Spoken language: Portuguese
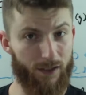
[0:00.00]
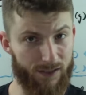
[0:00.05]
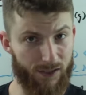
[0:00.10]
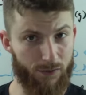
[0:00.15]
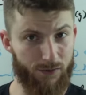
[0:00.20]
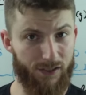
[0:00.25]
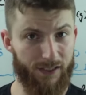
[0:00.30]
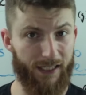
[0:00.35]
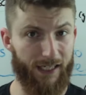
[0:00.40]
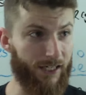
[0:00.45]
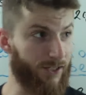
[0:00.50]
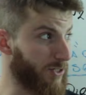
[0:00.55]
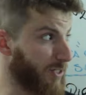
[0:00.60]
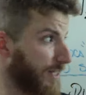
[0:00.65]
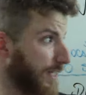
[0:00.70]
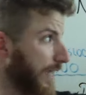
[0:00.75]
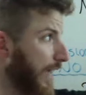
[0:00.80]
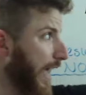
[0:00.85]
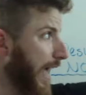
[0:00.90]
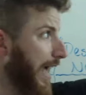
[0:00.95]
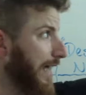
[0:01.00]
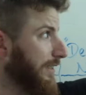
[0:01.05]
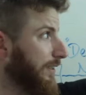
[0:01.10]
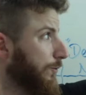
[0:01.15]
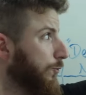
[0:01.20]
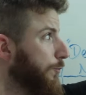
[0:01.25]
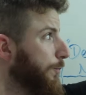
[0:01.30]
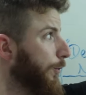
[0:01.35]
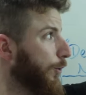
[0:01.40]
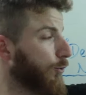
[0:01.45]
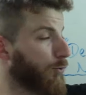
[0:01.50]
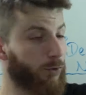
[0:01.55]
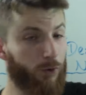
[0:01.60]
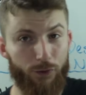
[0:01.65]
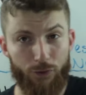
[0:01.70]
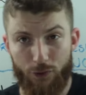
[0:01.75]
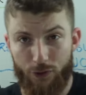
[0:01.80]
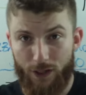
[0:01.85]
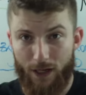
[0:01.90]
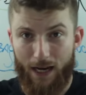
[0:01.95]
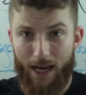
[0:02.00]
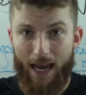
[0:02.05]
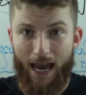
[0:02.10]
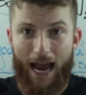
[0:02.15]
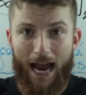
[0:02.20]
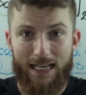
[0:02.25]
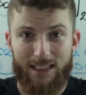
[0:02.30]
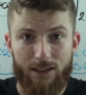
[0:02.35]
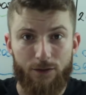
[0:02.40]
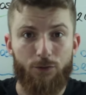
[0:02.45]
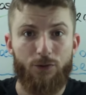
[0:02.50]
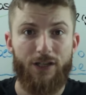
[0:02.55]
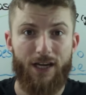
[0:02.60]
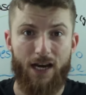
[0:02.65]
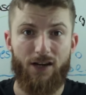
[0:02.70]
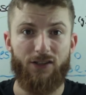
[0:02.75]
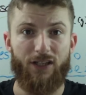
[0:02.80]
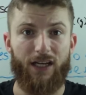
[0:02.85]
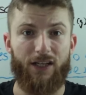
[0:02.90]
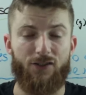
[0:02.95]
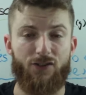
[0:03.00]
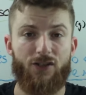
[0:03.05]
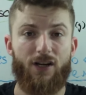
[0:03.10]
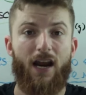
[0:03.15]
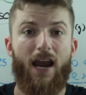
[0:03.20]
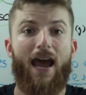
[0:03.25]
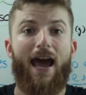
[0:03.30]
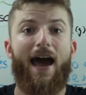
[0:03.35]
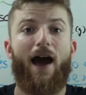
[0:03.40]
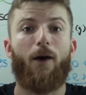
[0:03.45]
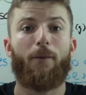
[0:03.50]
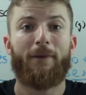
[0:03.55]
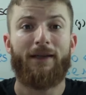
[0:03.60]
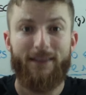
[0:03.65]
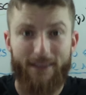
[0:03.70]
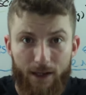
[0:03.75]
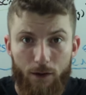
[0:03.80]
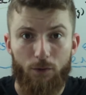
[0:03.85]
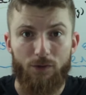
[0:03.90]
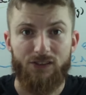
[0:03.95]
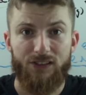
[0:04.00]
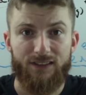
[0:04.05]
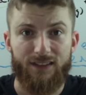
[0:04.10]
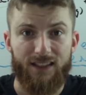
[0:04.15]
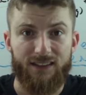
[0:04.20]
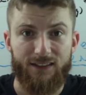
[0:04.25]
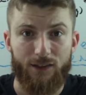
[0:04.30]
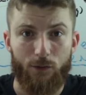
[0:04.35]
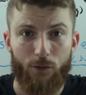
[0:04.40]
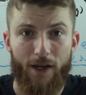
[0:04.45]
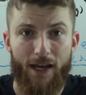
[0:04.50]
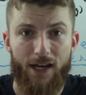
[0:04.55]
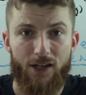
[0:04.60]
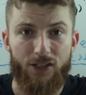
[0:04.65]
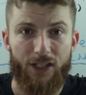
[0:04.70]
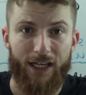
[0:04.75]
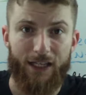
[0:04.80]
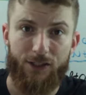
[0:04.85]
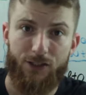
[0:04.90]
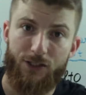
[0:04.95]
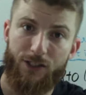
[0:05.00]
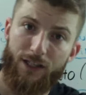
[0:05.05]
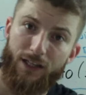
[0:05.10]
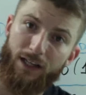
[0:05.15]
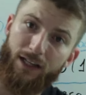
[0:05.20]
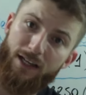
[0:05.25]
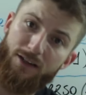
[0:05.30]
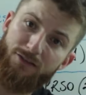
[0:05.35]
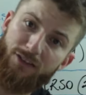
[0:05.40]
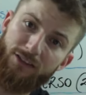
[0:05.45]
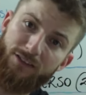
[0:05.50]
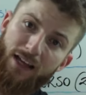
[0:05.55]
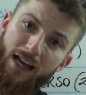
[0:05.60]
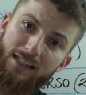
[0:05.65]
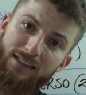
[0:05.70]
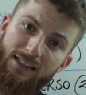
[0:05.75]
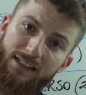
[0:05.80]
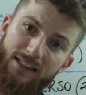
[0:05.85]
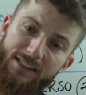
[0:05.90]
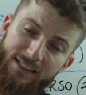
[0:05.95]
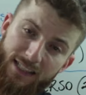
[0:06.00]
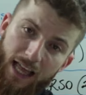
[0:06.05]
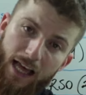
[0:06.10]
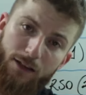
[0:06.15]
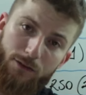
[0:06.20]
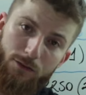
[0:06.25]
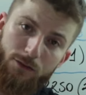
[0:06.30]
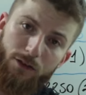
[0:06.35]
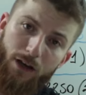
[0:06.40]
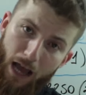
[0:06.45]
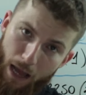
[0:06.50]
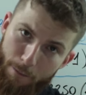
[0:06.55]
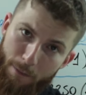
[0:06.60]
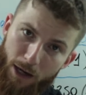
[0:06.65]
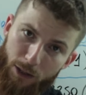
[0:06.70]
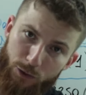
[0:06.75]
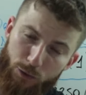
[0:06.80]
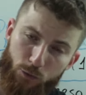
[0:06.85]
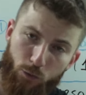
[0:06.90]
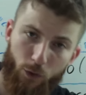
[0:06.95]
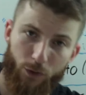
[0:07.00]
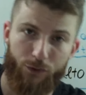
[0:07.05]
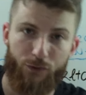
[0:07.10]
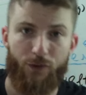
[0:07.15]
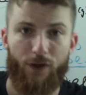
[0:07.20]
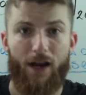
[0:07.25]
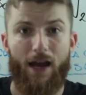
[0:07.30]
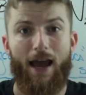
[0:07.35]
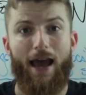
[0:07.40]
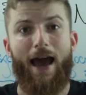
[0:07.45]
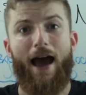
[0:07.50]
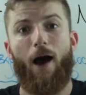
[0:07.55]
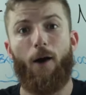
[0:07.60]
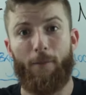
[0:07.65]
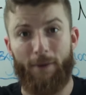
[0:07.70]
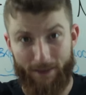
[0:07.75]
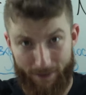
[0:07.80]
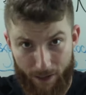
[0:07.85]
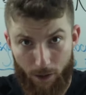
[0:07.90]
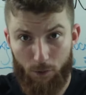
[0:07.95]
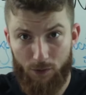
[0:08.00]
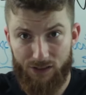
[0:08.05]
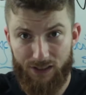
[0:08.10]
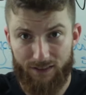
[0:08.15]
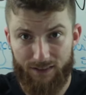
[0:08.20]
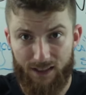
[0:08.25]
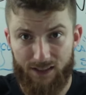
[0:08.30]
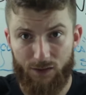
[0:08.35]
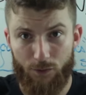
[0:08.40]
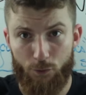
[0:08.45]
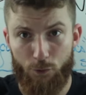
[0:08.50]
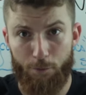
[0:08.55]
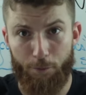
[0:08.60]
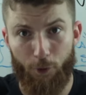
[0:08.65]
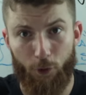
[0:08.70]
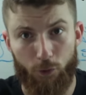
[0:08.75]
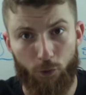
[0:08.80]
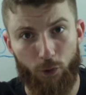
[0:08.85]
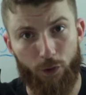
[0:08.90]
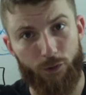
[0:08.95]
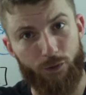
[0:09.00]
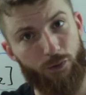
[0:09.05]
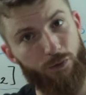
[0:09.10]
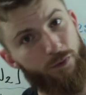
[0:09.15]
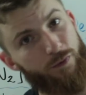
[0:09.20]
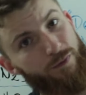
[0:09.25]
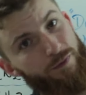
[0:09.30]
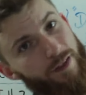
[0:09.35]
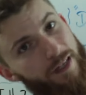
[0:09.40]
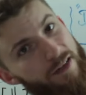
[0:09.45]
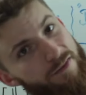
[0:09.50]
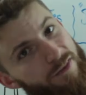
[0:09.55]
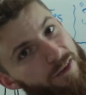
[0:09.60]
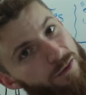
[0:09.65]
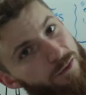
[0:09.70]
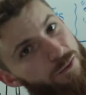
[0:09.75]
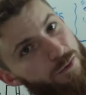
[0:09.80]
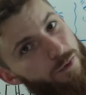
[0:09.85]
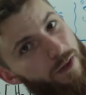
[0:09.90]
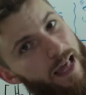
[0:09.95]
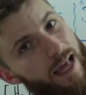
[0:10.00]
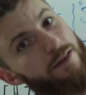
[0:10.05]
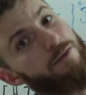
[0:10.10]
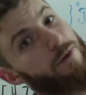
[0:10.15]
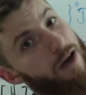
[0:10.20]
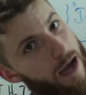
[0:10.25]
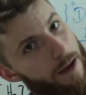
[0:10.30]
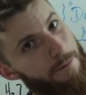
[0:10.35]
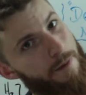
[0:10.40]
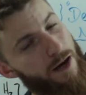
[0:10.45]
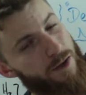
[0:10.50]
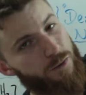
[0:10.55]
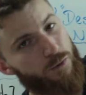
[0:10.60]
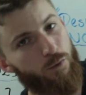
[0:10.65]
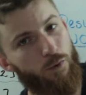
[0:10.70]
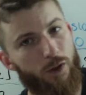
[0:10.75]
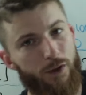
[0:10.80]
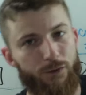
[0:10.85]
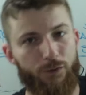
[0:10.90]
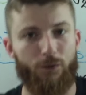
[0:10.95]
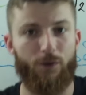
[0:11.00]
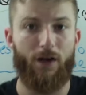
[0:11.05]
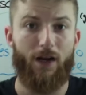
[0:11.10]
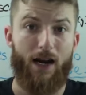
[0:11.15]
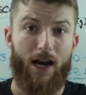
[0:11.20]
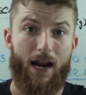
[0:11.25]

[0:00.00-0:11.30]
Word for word: o lance é o seguinte: asa dos produtos, asa dos reagentes. Aumentei a concentração do reagente, levanta a asa desse lado, abaixo do outro. Aumentei a concentração de um produto, levanto de um lado, abaixo do outro.